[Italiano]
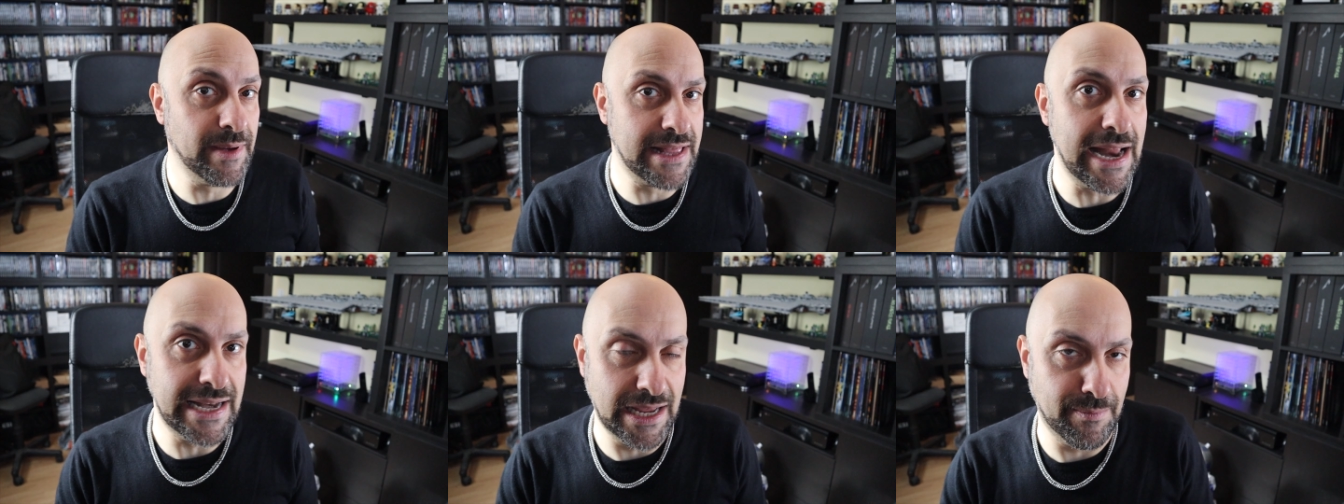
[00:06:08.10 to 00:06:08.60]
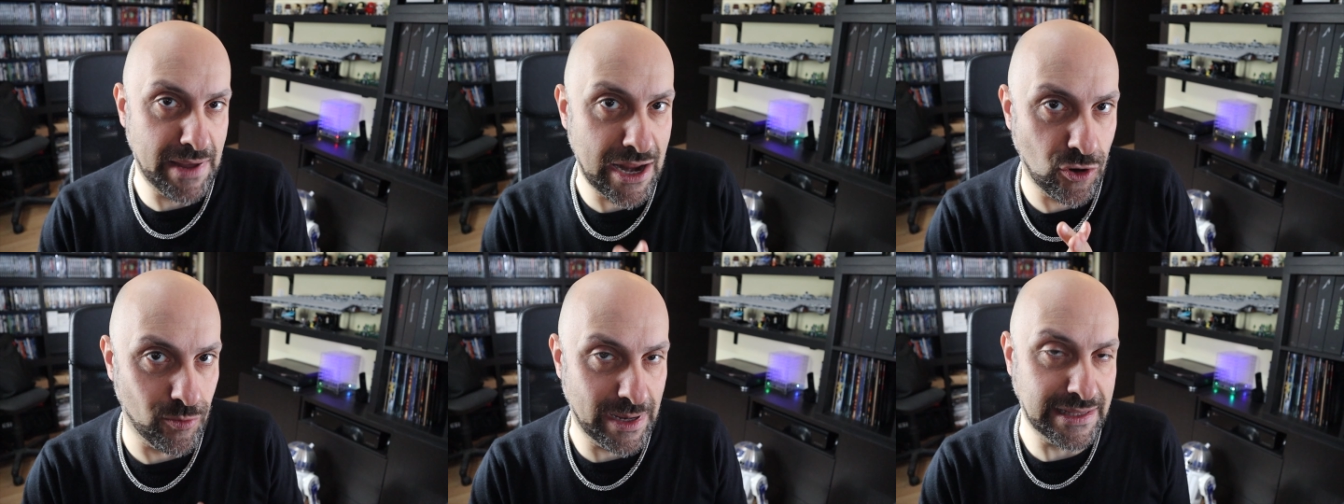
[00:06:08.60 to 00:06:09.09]
pedali che mi
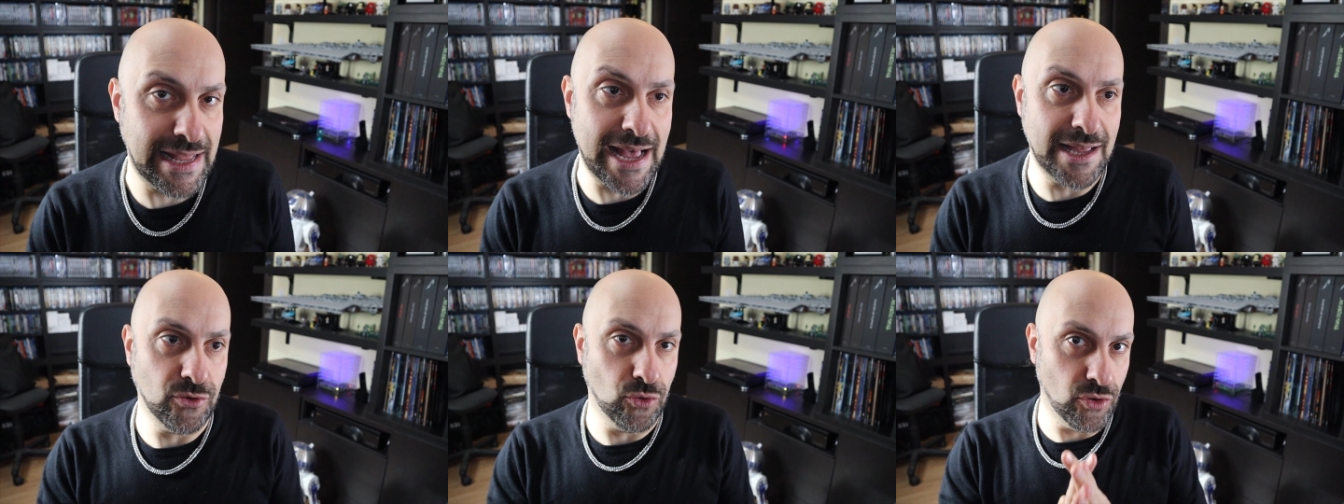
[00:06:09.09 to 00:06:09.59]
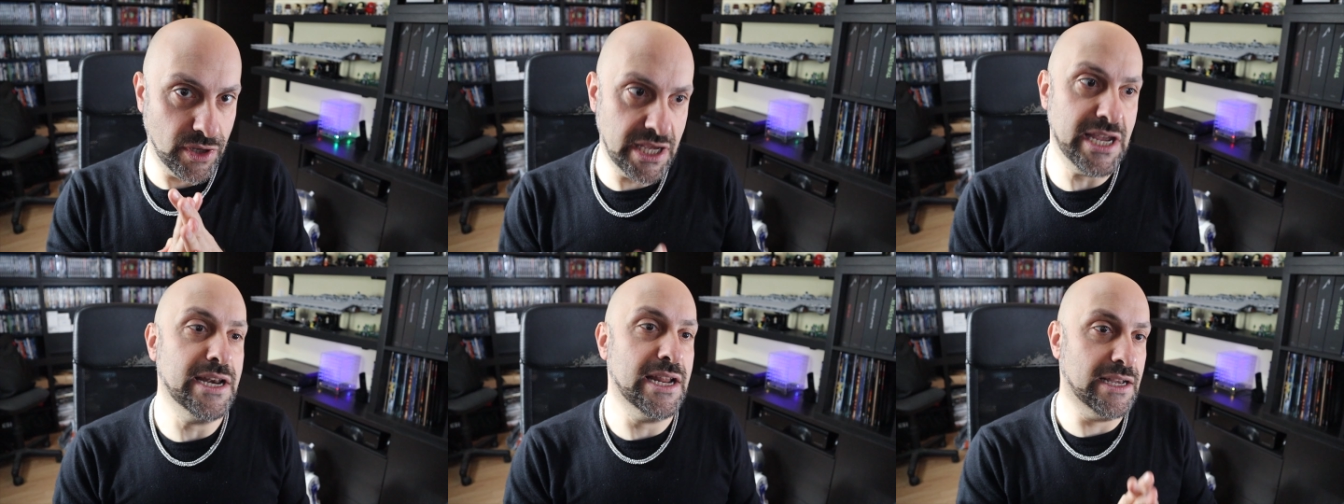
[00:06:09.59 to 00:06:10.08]
hanno mandato
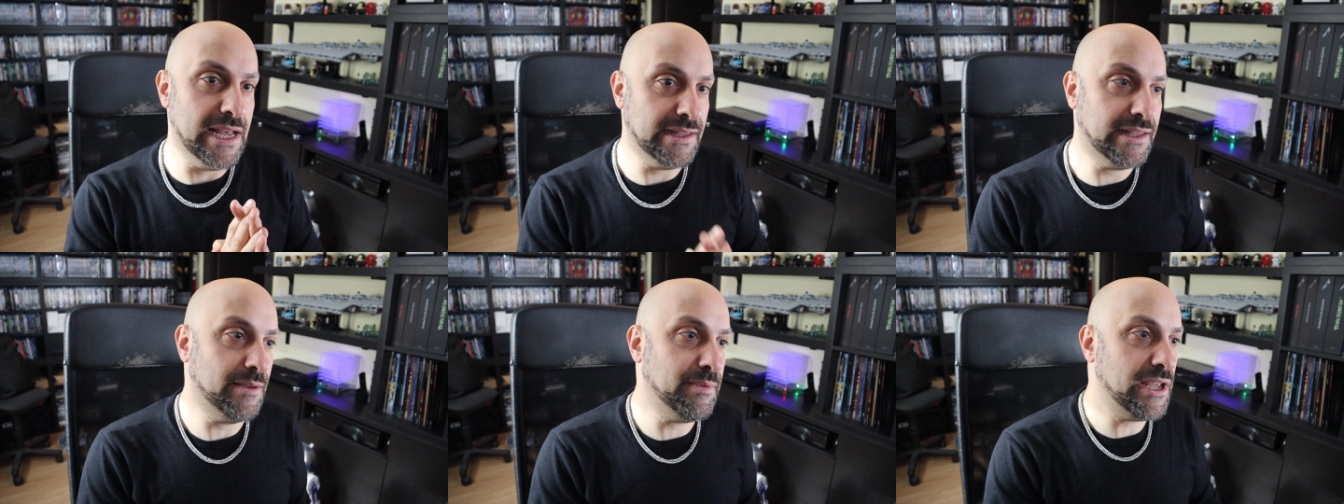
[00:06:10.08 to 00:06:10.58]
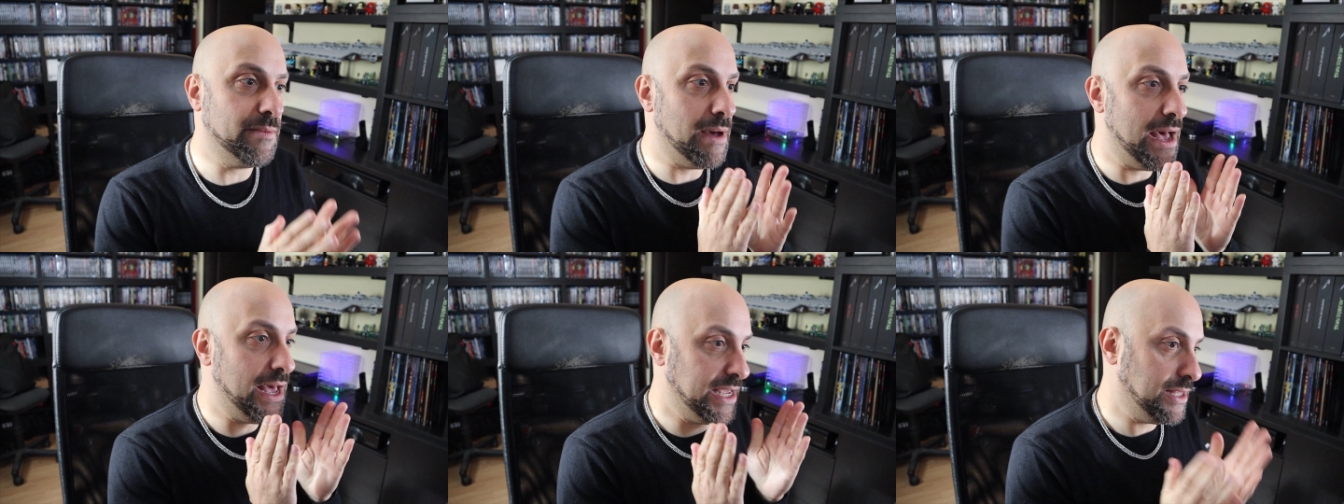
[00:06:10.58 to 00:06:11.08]
in
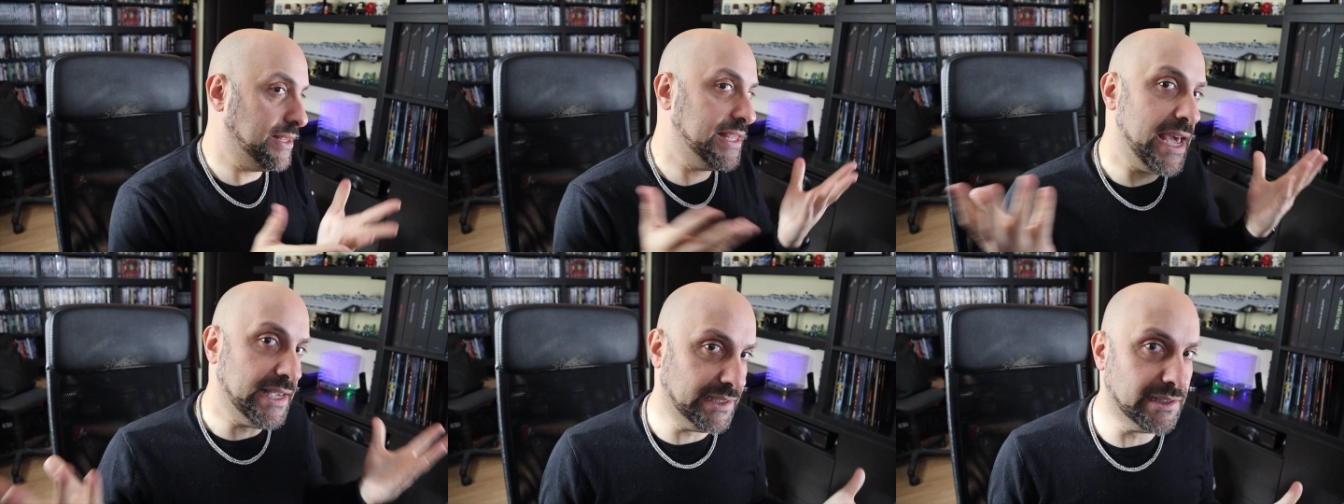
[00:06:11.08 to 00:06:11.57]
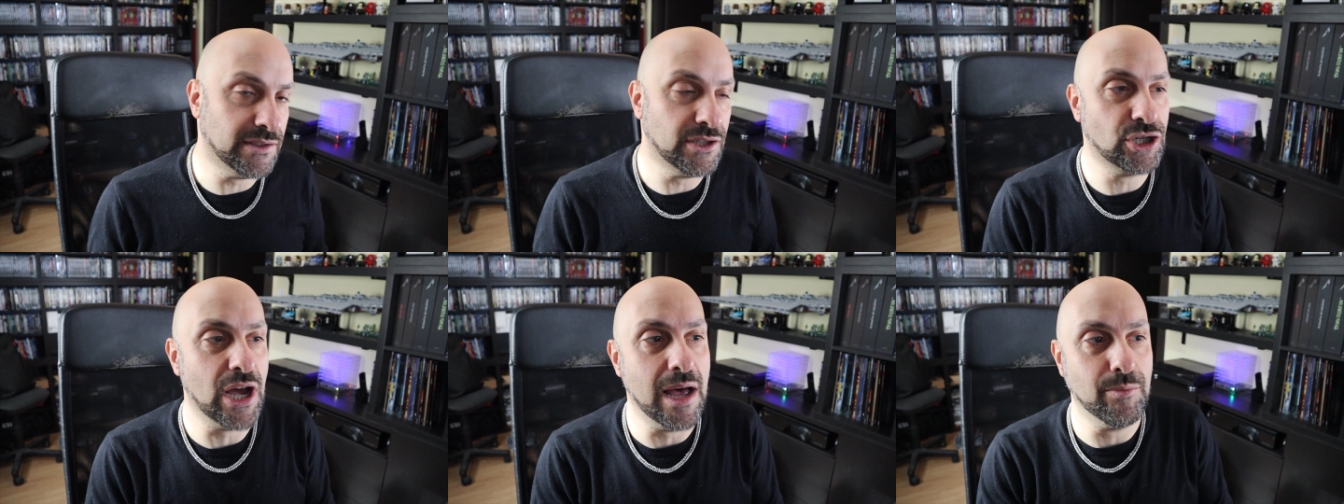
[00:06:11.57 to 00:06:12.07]
anteprima, in test,
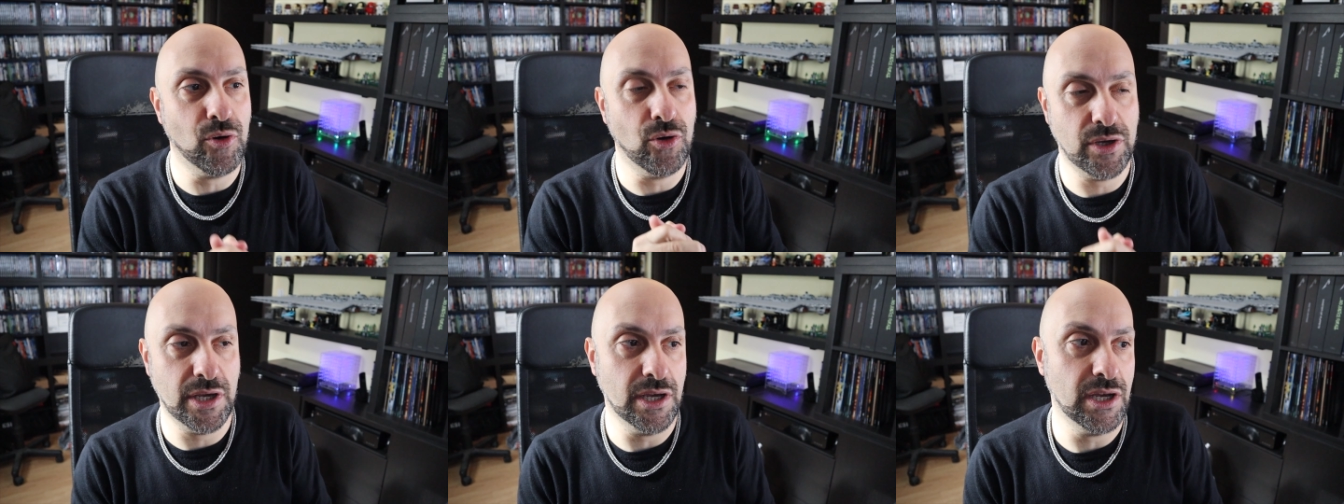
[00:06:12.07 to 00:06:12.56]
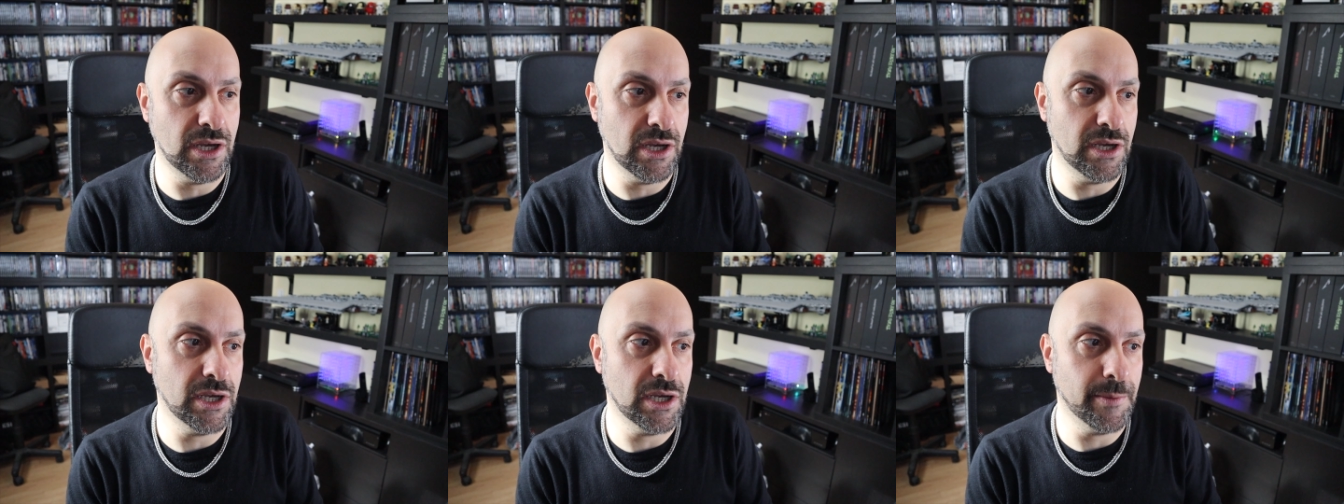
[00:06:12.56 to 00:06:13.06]
diciamo,
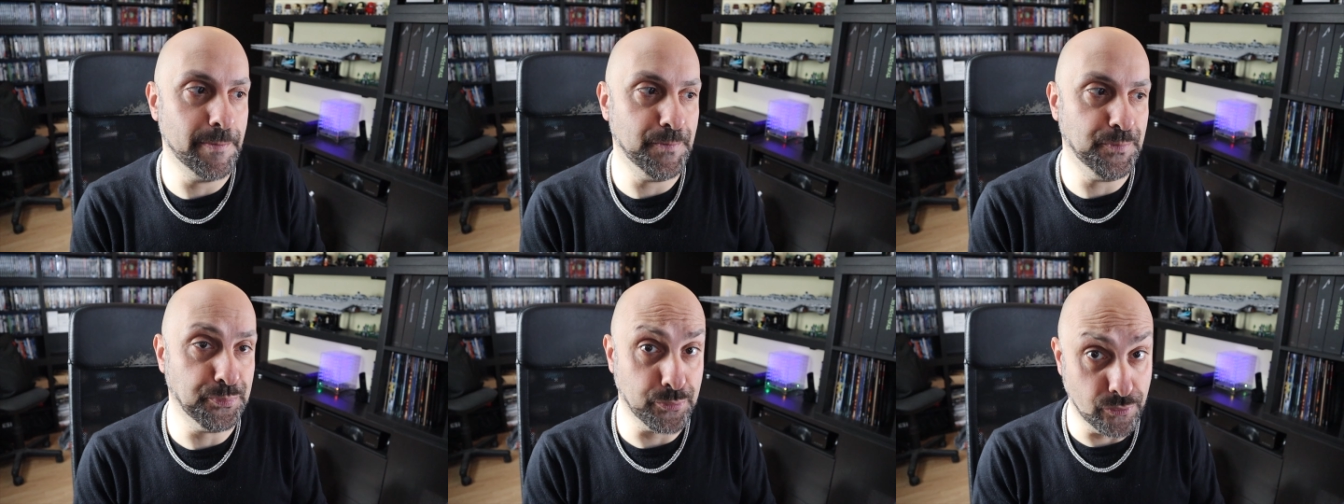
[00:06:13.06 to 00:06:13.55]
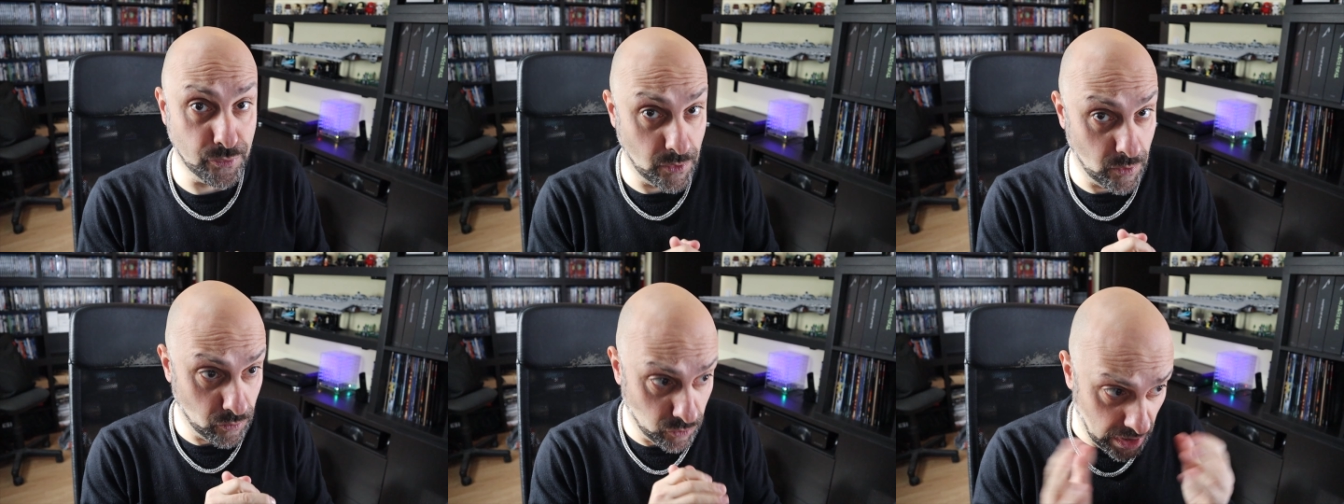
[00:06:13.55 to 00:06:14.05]

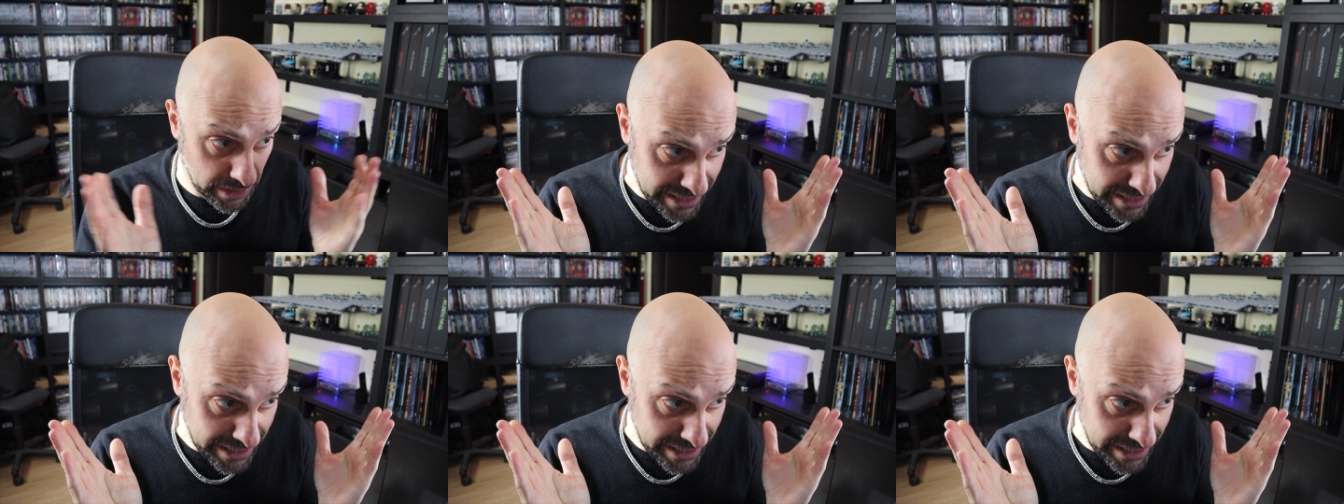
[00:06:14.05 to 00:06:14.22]
ehm,